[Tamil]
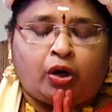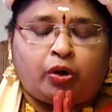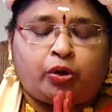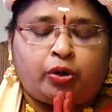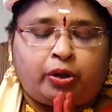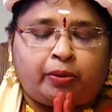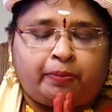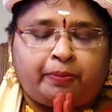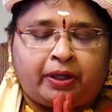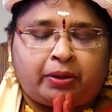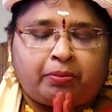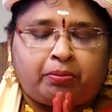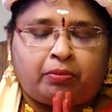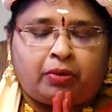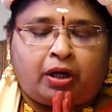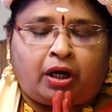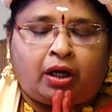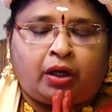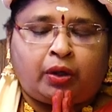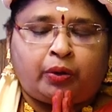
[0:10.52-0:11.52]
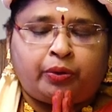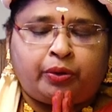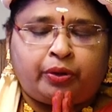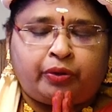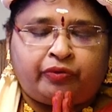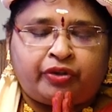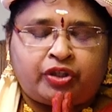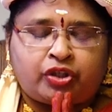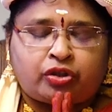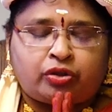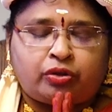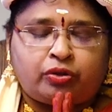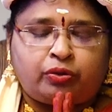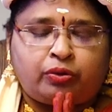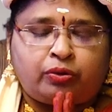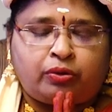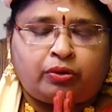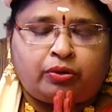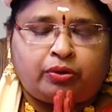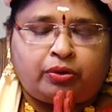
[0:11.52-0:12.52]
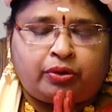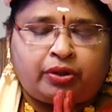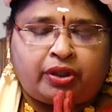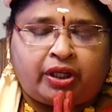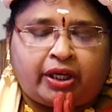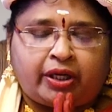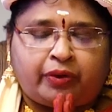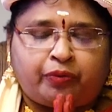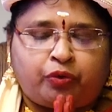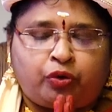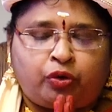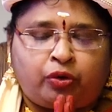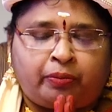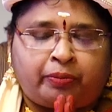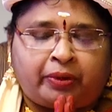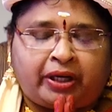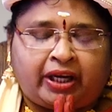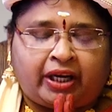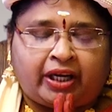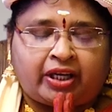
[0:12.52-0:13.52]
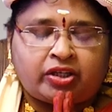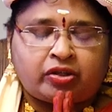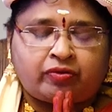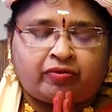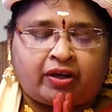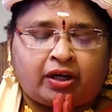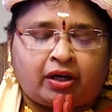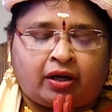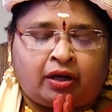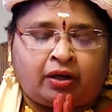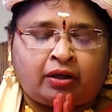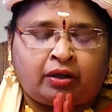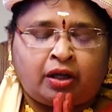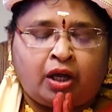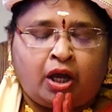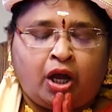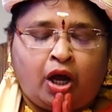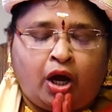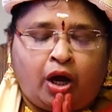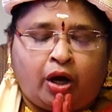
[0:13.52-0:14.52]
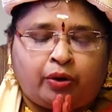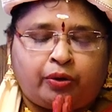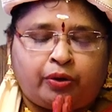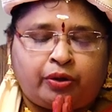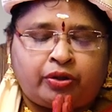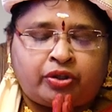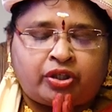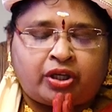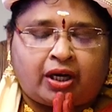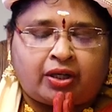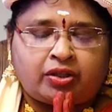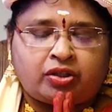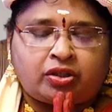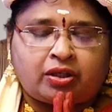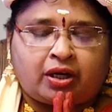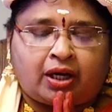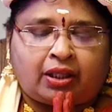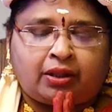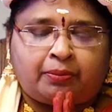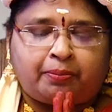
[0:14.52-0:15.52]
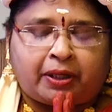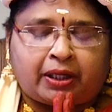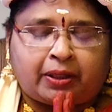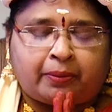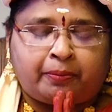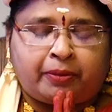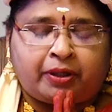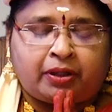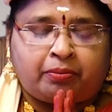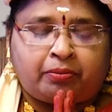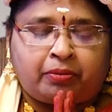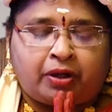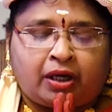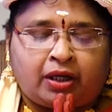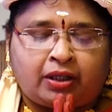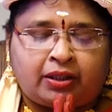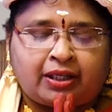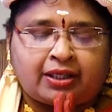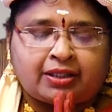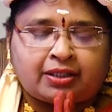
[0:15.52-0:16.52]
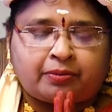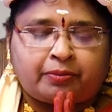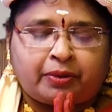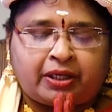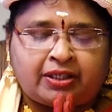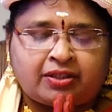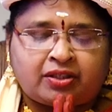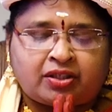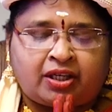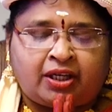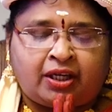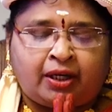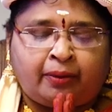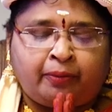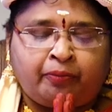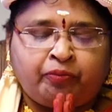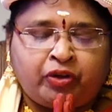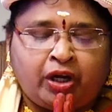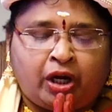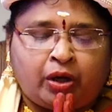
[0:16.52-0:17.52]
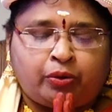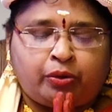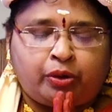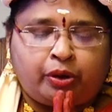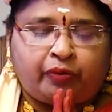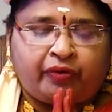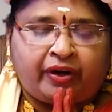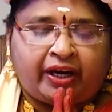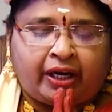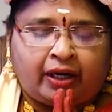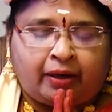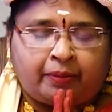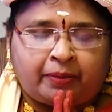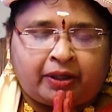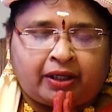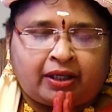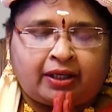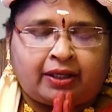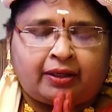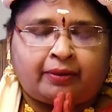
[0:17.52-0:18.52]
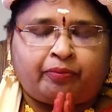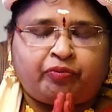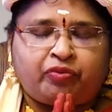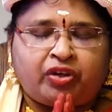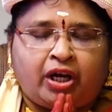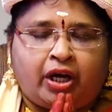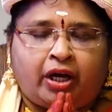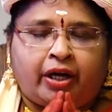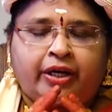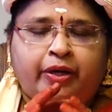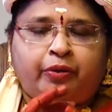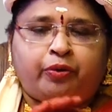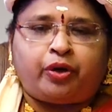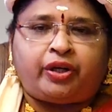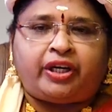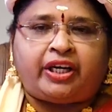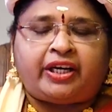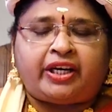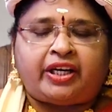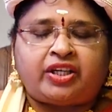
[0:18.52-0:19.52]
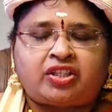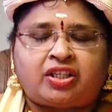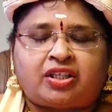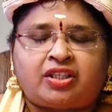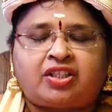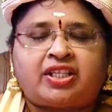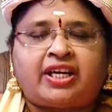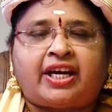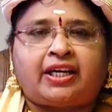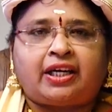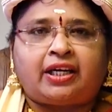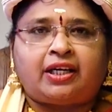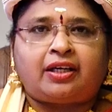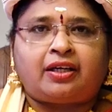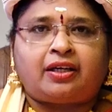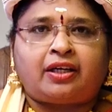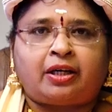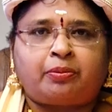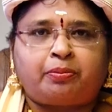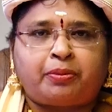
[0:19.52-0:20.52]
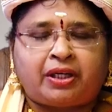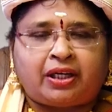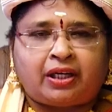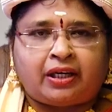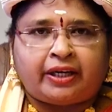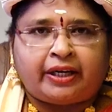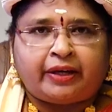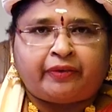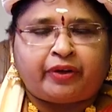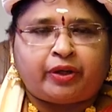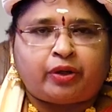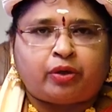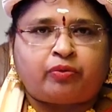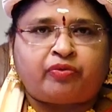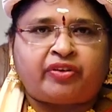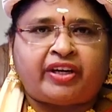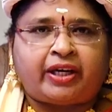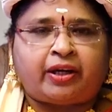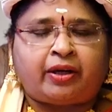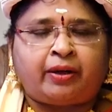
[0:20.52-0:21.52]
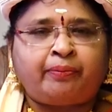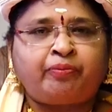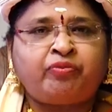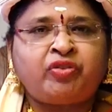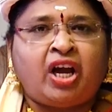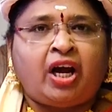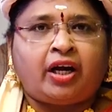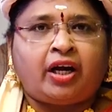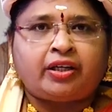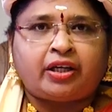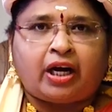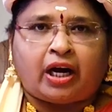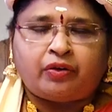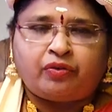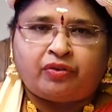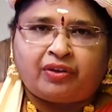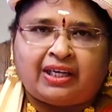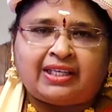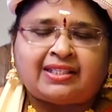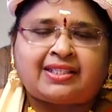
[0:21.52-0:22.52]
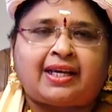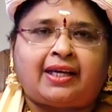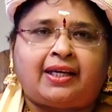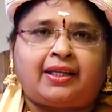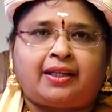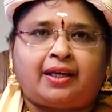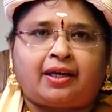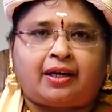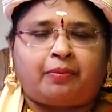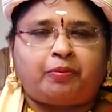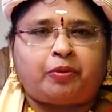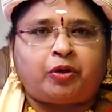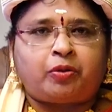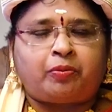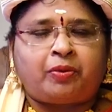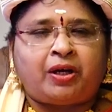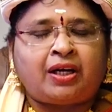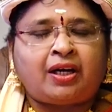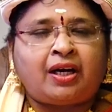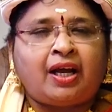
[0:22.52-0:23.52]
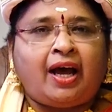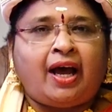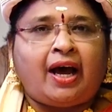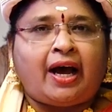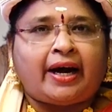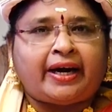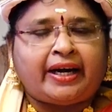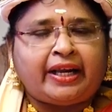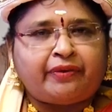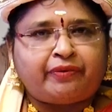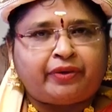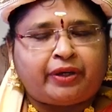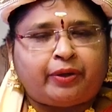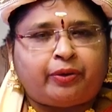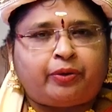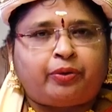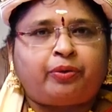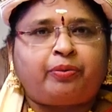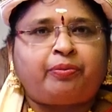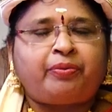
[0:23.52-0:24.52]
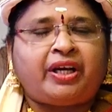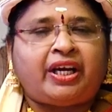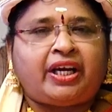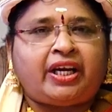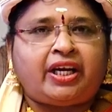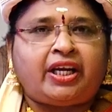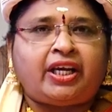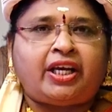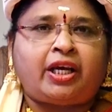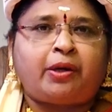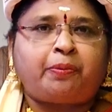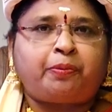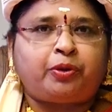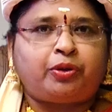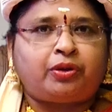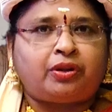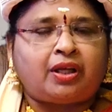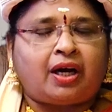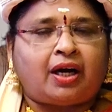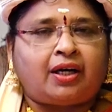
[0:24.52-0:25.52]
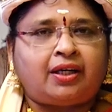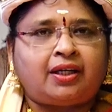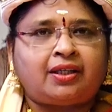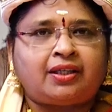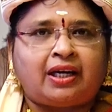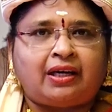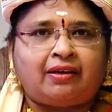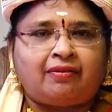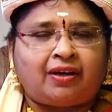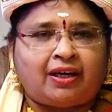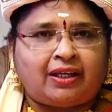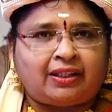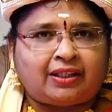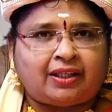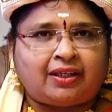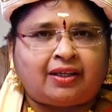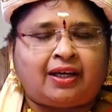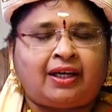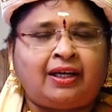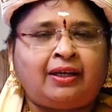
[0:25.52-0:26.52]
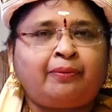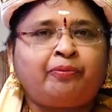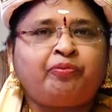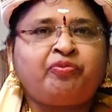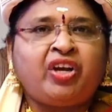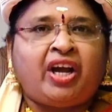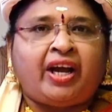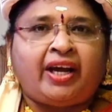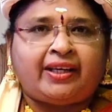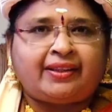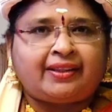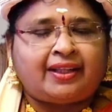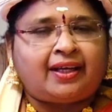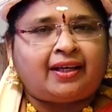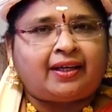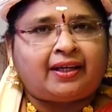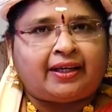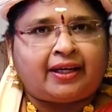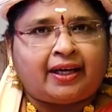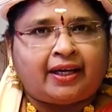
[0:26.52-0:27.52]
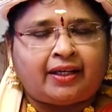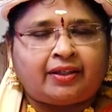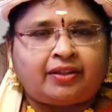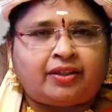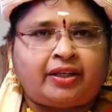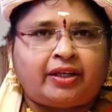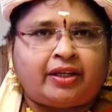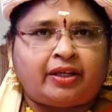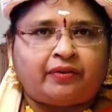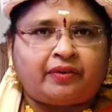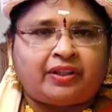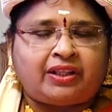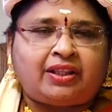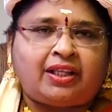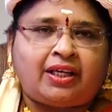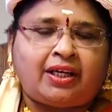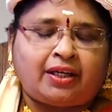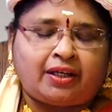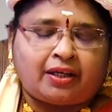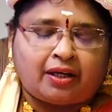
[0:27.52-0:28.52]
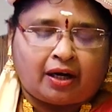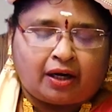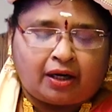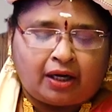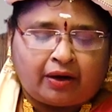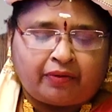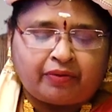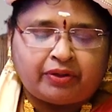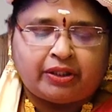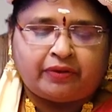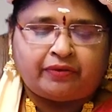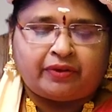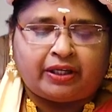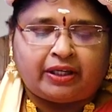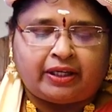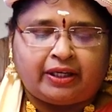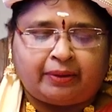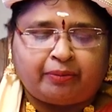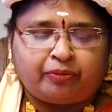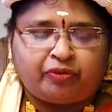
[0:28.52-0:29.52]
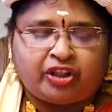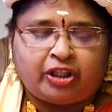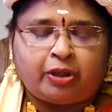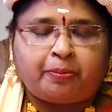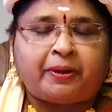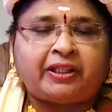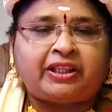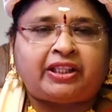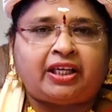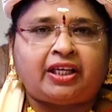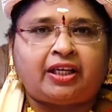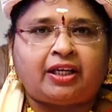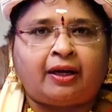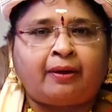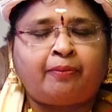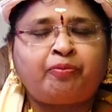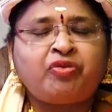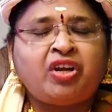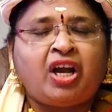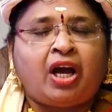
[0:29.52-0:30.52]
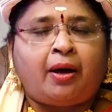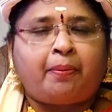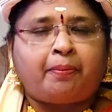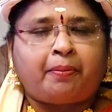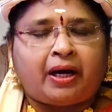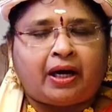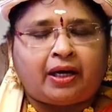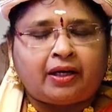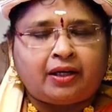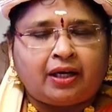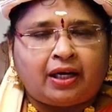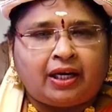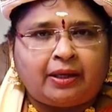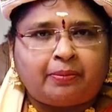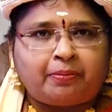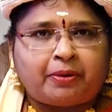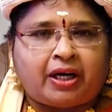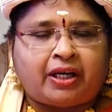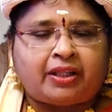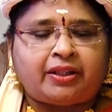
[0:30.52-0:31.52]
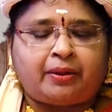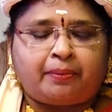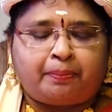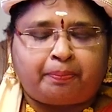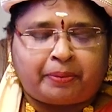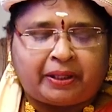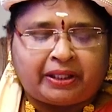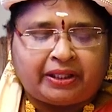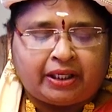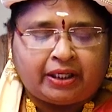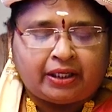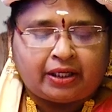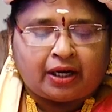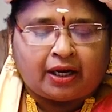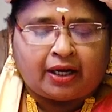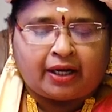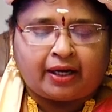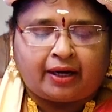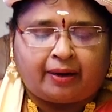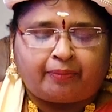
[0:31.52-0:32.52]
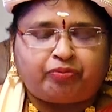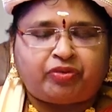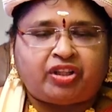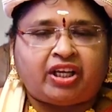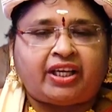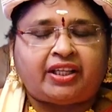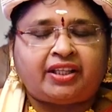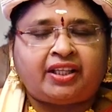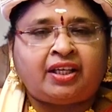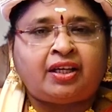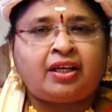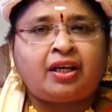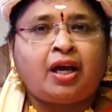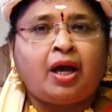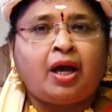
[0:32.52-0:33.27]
குரு பிரம்மா குரு விஷ்ணு குரு தேவோ மகேஸ்வரா குரு சாட்சாத் பரம்பிரம்மா தஸ்மை ஸ்ரீ குருவே நமக டிவோட்டினேஷன் சேனல் நண்பர்கள் அனைவருக்கும் வணக்கம் நான் உங்கள் சங்கீதா ராம்குமார் அனைவருக்கும் இனிய புத்தாண்டு நல்வாழ்த்துக்கள் இந்த ரெண்டாயிரத்தி இருபத்தி நாலாவது வருடம் வந்து பார்த்திங்கன்னா மார்கழி மாதம் பதினாறாம் தேதி